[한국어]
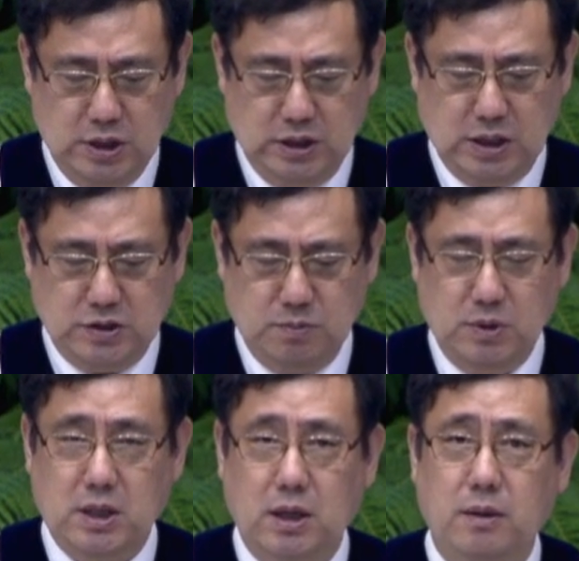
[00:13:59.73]

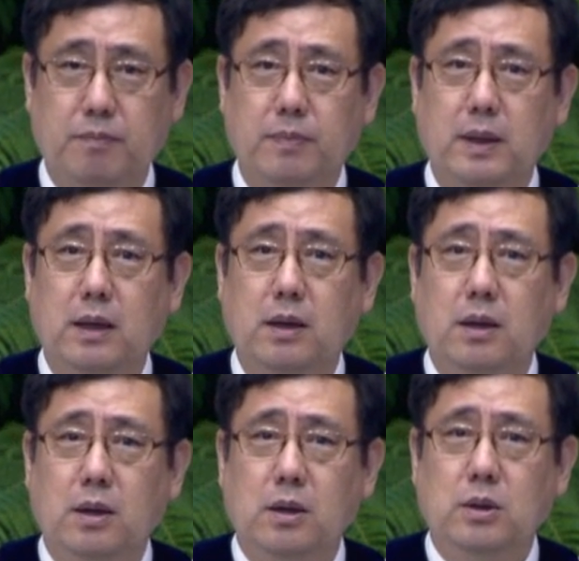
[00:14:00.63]
있겠습니다.
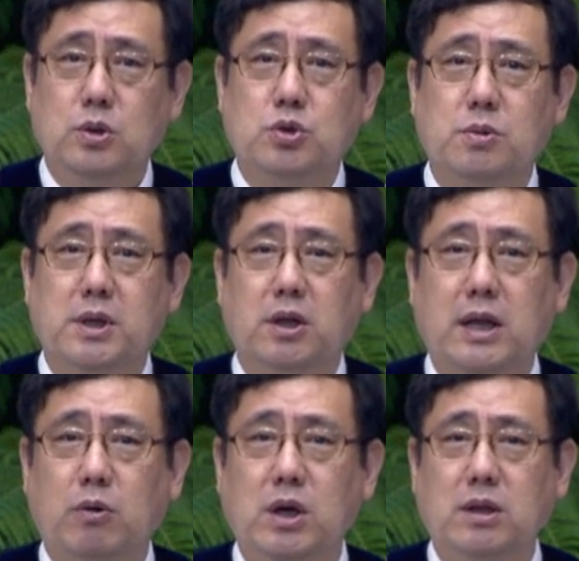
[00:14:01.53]
요즘
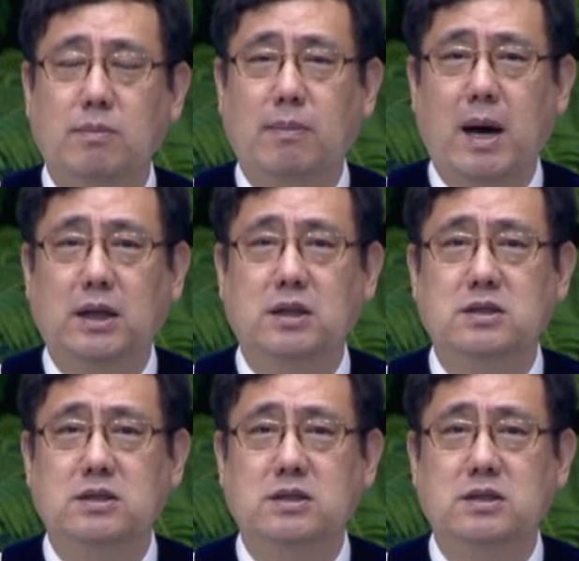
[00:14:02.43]
일어나고 있는 많은